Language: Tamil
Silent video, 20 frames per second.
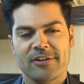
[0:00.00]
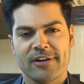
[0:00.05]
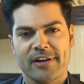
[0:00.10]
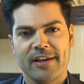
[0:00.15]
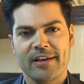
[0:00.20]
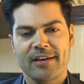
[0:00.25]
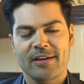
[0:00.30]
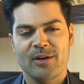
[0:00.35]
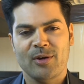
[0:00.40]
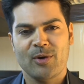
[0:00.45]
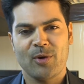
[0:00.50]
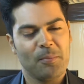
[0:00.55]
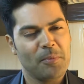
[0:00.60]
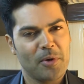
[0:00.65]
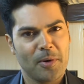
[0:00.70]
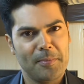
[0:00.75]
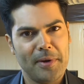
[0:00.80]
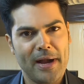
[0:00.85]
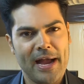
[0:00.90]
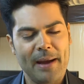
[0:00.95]
இருக்கேன் ரொம்ப
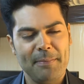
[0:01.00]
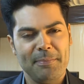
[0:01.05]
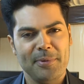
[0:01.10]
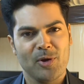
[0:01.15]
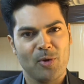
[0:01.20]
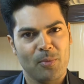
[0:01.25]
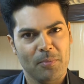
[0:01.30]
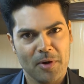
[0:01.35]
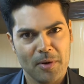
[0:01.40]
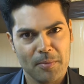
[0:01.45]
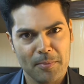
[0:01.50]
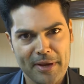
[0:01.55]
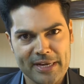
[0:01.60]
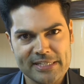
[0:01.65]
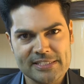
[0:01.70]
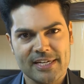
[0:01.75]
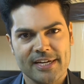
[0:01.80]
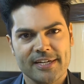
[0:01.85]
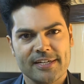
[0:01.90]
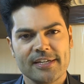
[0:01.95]
ரொம்ப ஹாப்பி ரொம்ப ரொம்ப
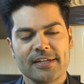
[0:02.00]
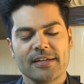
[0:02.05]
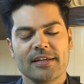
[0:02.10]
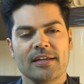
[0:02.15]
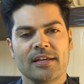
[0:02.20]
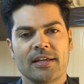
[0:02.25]
எக்ஸைட்டட்